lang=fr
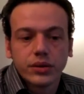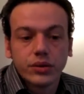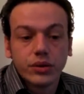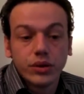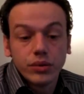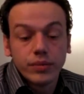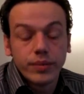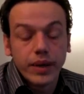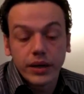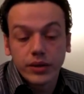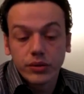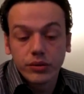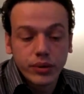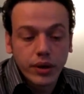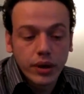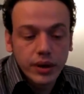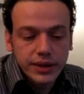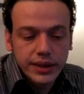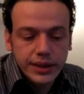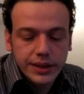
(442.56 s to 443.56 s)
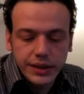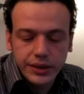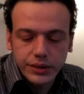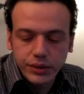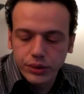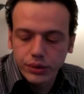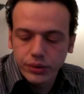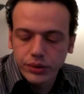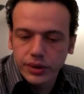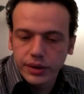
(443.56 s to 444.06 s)
Que bah, Google
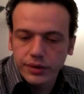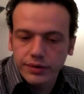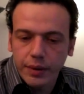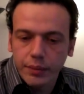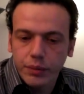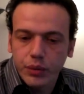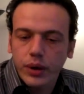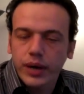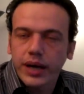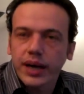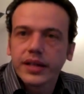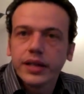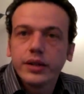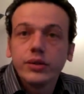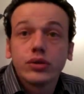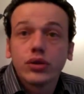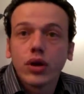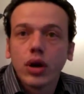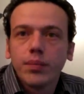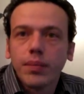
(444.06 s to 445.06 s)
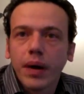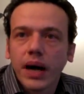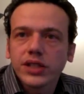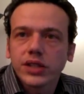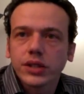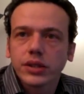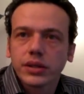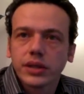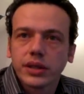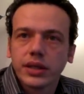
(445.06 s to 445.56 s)
décide qu'il va plus regarder une seule
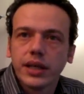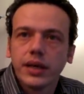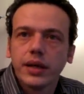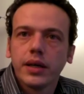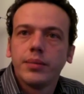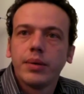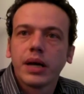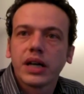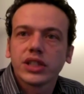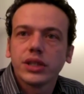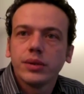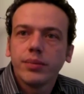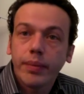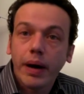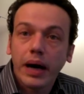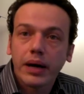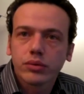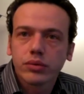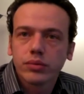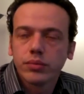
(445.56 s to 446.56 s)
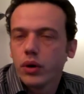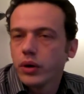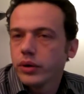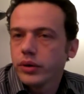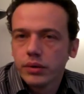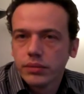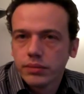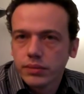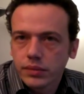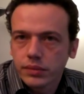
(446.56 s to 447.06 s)
page qui est hébergée par ton blog
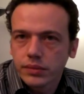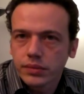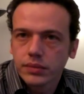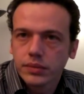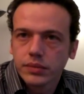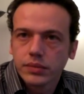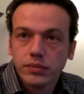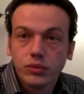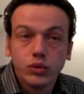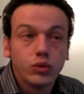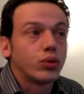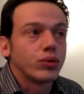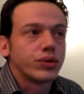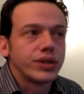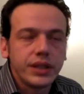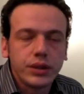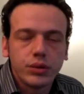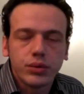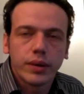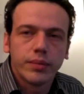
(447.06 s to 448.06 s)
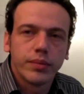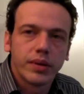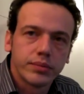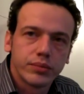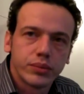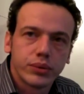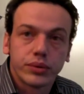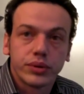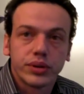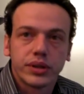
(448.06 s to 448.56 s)
ou ton site web,
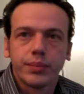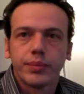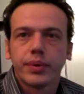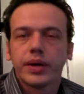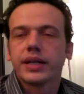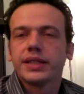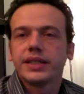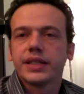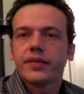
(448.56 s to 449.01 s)
puisque c'est pareil.